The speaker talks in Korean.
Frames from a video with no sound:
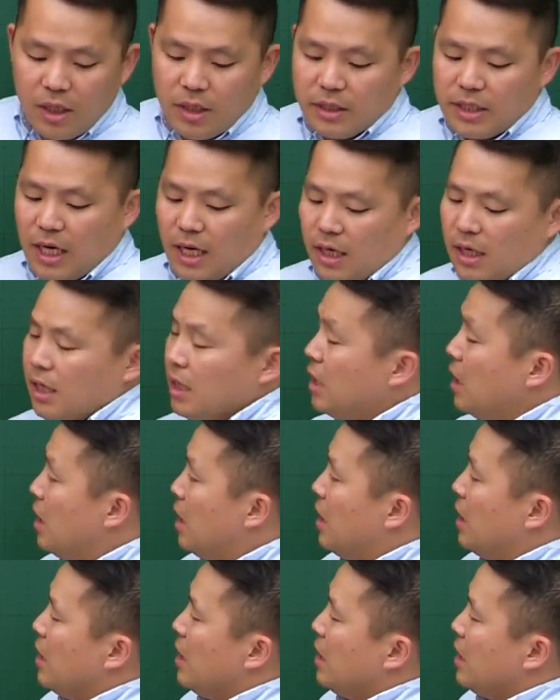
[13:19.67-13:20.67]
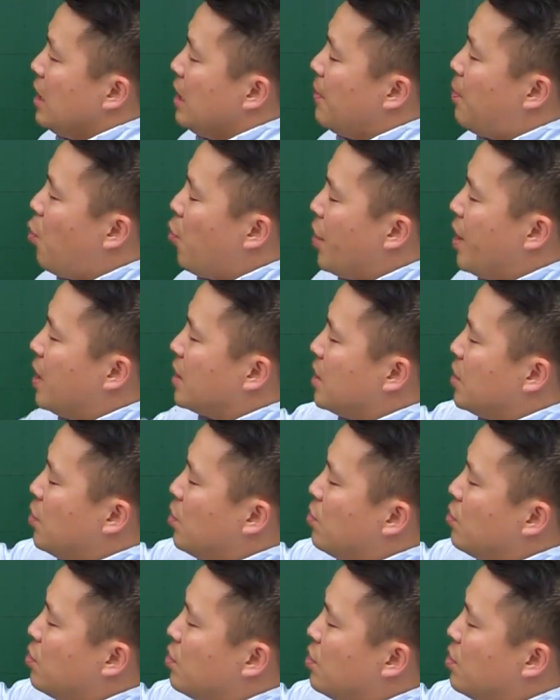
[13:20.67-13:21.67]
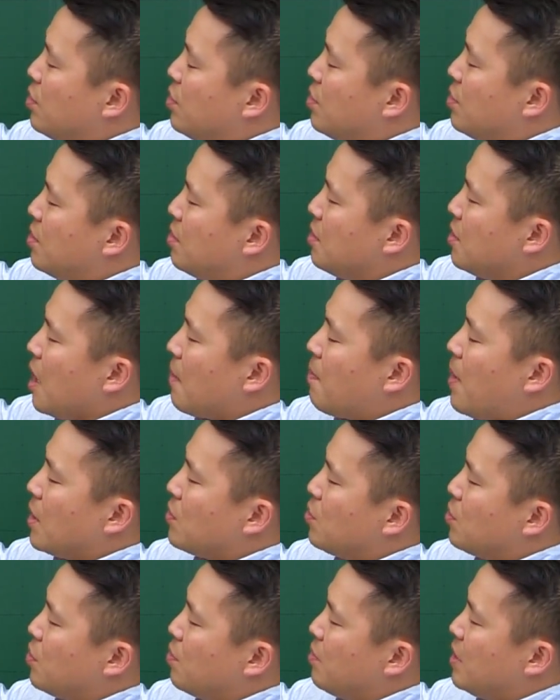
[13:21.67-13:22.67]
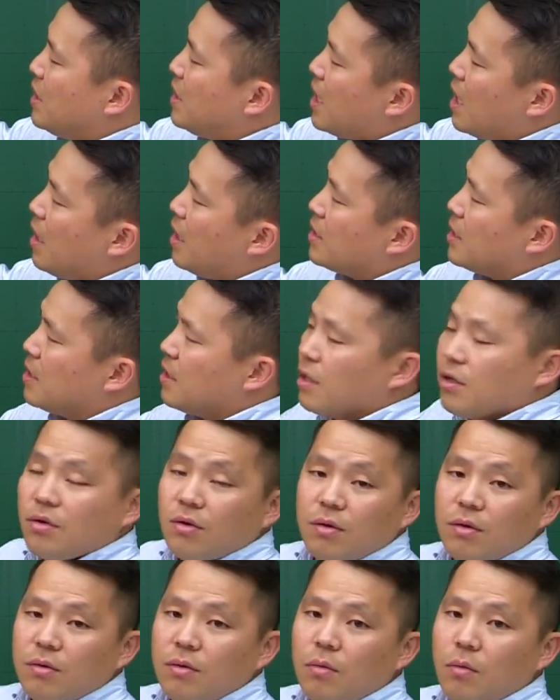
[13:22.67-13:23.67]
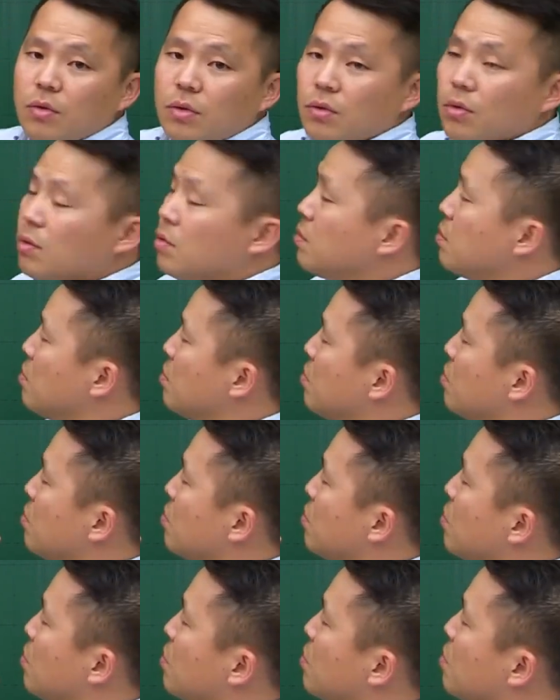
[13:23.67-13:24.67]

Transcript: 자, 이 보이 같은 경우는 딱 봐도 좀 이상하잖아요. 어떤